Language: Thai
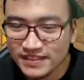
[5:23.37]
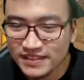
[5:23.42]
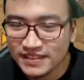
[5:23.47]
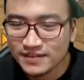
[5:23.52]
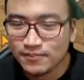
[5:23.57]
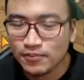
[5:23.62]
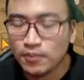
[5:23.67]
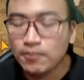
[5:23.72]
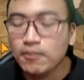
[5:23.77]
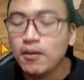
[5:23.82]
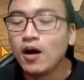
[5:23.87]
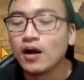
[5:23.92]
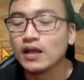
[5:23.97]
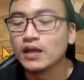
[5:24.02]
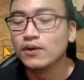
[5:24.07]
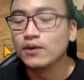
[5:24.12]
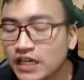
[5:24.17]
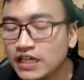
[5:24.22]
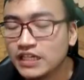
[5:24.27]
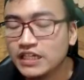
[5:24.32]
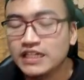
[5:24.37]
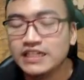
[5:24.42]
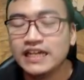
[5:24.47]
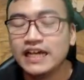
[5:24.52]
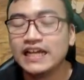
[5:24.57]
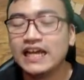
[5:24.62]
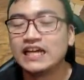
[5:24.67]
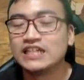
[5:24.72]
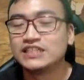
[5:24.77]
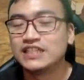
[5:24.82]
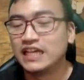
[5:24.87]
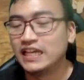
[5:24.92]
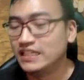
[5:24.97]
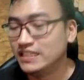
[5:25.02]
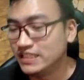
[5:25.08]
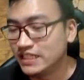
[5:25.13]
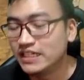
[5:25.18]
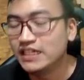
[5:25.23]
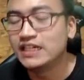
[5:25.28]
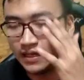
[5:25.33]
ผมบอกเลยว่าขึ้นได้อย่างเชลเลน
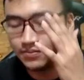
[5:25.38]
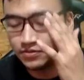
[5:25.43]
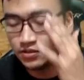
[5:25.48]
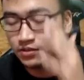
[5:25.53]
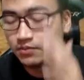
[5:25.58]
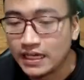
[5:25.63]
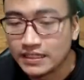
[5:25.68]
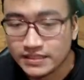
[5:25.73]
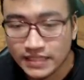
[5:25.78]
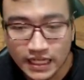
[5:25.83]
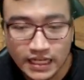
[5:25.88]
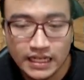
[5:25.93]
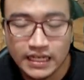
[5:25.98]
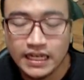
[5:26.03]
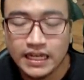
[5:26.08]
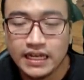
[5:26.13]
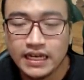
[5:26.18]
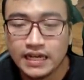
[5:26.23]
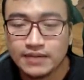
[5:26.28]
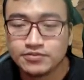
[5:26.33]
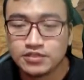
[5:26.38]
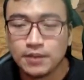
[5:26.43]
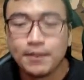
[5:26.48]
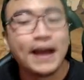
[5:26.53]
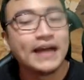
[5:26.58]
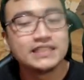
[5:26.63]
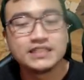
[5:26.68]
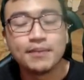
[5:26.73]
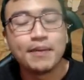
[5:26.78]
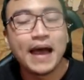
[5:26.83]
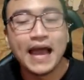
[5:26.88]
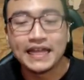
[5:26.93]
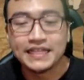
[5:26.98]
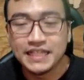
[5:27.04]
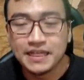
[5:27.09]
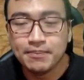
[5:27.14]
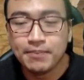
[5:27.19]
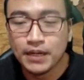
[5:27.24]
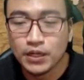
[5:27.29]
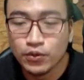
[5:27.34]
เจอร์เลยสำหรับเซตนี้นะครับ สบายสบายที
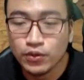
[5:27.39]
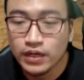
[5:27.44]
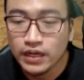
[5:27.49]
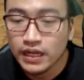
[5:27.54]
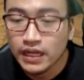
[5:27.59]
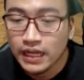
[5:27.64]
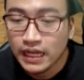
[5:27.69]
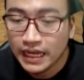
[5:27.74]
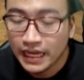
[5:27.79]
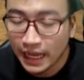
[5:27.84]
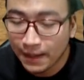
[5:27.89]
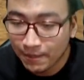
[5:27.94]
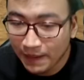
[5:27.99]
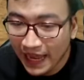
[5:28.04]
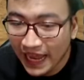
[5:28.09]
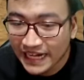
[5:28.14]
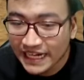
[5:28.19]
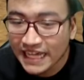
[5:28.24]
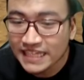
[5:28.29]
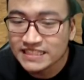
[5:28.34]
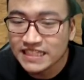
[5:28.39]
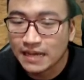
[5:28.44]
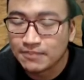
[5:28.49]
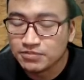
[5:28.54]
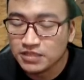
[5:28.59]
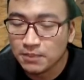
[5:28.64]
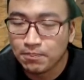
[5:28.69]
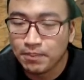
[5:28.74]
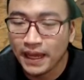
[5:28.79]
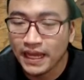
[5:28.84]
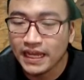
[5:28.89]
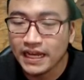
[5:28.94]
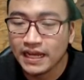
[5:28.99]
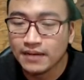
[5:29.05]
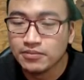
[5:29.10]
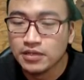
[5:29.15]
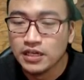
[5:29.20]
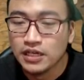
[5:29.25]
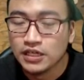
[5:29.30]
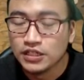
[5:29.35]
มมนุษย์นะครับแลกได้ 30 เพชรครับ
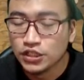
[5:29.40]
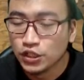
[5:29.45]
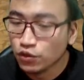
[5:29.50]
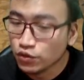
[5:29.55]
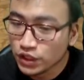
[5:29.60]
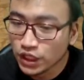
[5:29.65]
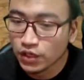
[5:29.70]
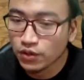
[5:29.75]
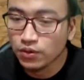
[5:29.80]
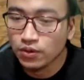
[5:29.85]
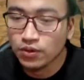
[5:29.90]
ชิวชิว